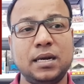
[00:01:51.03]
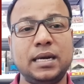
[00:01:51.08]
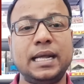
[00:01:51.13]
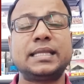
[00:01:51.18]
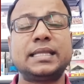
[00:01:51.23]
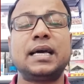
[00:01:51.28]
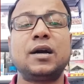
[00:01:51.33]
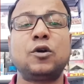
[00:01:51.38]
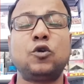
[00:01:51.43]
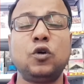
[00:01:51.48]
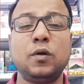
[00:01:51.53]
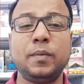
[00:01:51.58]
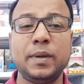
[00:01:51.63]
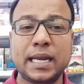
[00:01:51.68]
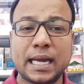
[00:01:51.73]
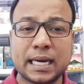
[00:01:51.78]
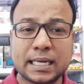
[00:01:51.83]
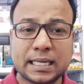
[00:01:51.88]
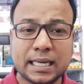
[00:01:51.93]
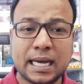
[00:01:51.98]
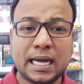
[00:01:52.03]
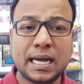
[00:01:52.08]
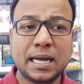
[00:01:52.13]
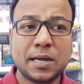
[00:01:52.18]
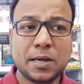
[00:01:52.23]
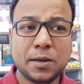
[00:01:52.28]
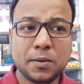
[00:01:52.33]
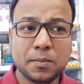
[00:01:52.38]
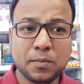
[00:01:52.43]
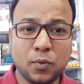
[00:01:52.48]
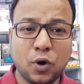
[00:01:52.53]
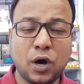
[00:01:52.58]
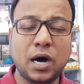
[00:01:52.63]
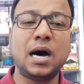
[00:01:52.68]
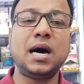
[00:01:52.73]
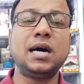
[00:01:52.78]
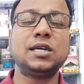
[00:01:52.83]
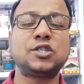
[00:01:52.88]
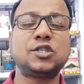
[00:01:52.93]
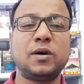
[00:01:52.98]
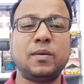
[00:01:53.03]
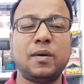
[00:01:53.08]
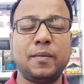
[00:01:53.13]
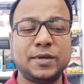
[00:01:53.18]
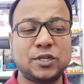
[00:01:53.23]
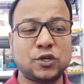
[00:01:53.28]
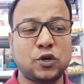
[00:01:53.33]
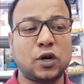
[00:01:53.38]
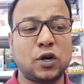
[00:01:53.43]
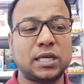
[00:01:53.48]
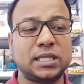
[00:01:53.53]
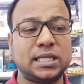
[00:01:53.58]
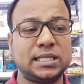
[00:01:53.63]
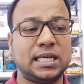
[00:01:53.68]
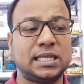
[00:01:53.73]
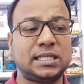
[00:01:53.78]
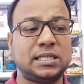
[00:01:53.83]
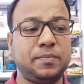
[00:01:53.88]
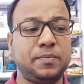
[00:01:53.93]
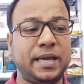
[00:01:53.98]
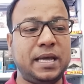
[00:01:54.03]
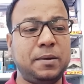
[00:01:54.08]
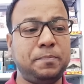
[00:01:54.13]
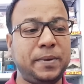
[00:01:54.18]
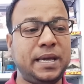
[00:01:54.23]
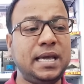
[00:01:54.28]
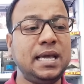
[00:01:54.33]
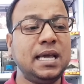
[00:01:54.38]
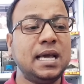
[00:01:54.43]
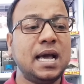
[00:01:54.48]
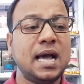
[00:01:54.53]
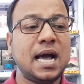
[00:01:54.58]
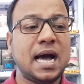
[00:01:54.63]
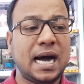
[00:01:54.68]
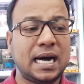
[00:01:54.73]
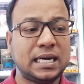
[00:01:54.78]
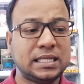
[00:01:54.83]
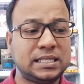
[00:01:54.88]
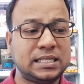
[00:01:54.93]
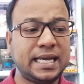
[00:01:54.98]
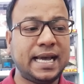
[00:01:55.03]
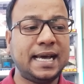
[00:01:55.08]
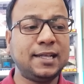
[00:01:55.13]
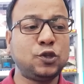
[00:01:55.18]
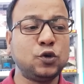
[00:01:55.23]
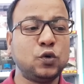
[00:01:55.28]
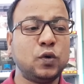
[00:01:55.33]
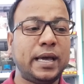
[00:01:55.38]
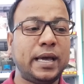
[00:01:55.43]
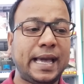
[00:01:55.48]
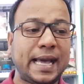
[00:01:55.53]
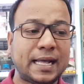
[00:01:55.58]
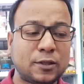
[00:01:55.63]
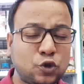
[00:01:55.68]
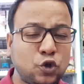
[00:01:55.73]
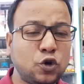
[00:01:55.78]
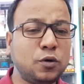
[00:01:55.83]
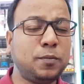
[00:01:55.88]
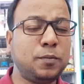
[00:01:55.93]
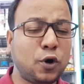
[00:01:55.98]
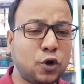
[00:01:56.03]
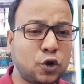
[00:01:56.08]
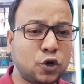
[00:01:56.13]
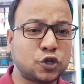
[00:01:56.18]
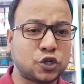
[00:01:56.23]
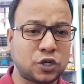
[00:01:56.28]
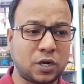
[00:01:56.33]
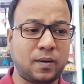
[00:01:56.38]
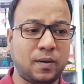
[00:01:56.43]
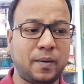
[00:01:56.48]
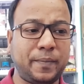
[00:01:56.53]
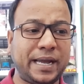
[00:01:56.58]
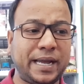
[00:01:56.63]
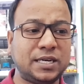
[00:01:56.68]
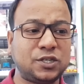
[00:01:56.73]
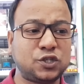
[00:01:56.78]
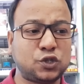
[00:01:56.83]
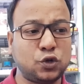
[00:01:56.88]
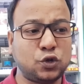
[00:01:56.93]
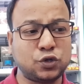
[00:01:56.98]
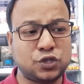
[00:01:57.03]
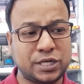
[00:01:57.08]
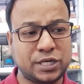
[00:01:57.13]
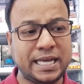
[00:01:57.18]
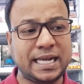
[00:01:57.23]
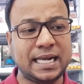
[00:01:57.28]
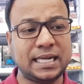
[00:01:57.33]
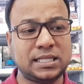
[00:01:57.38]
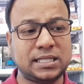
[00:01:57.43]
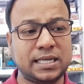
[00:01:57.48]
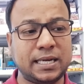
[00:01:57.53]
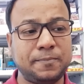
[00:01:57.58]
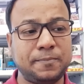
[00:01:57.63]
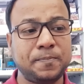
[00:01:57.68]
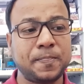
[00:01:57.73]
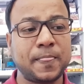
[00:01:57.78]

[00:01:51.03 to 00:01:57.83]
নেতাকর্মীর একটা মহা সমাবেশ ঘটাতে যাচ্ছে বিএনপি আর যেহেতু এত বড় সমাবেশ তো সেই ক্ষেত্রে